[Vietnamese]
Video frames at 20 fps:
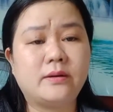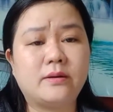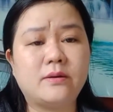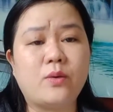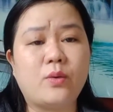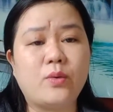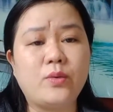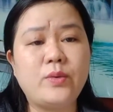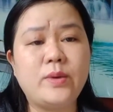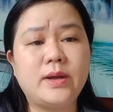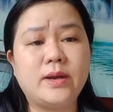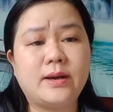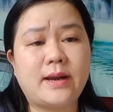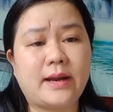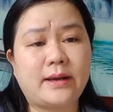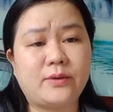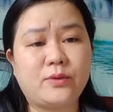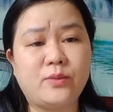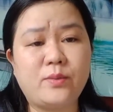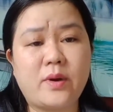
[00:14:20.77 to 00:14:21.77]
đủ duyên
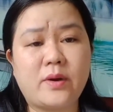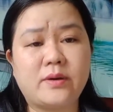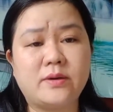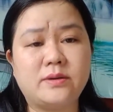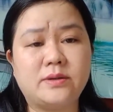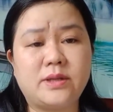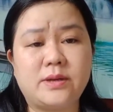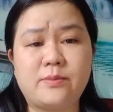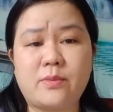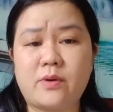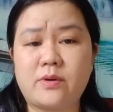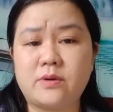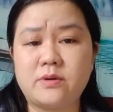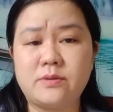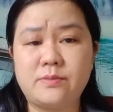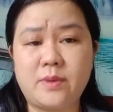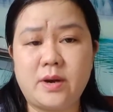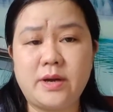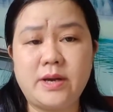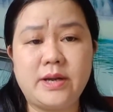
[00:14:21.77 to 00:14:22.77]
lành của mọi người thì mọi
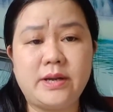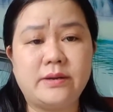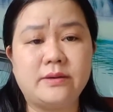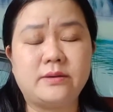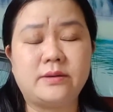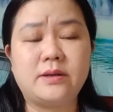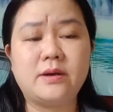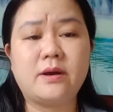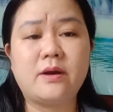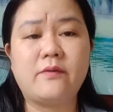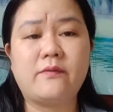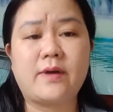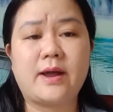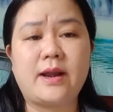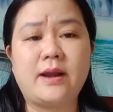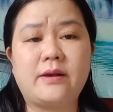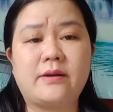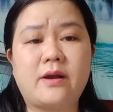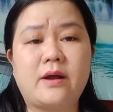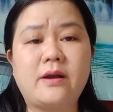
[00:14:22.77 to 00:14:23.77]
người mới đi được chứ không
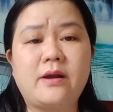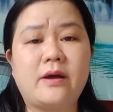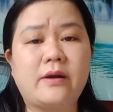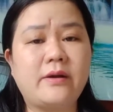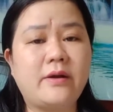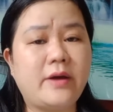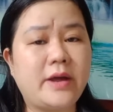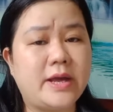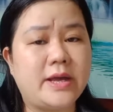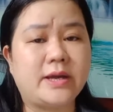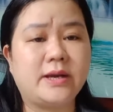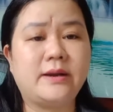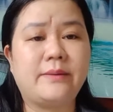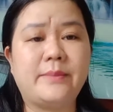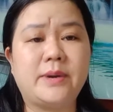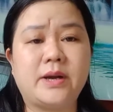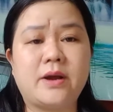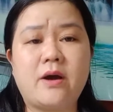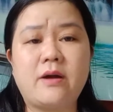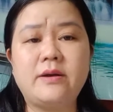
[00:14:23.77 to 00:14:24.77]
phải là nói nó nó hiện là
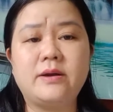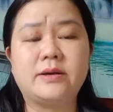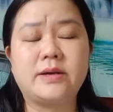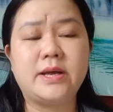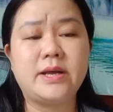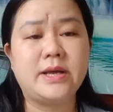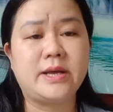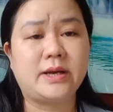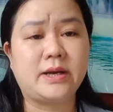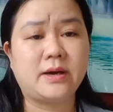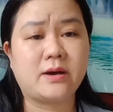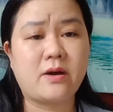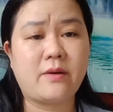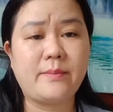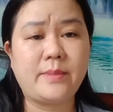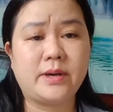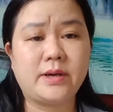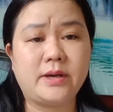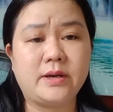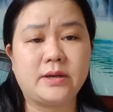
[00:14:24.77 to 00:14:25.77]
mình có đường đi hiện là có
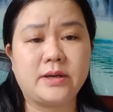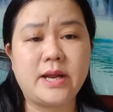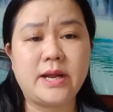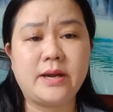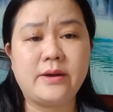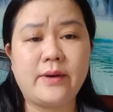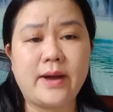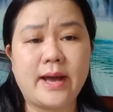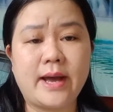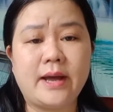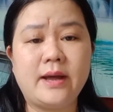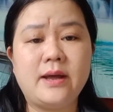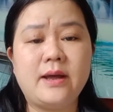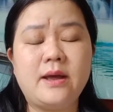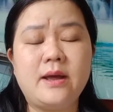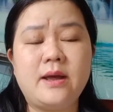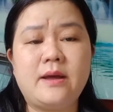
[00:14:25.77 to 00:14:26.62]
mình đi đâu ha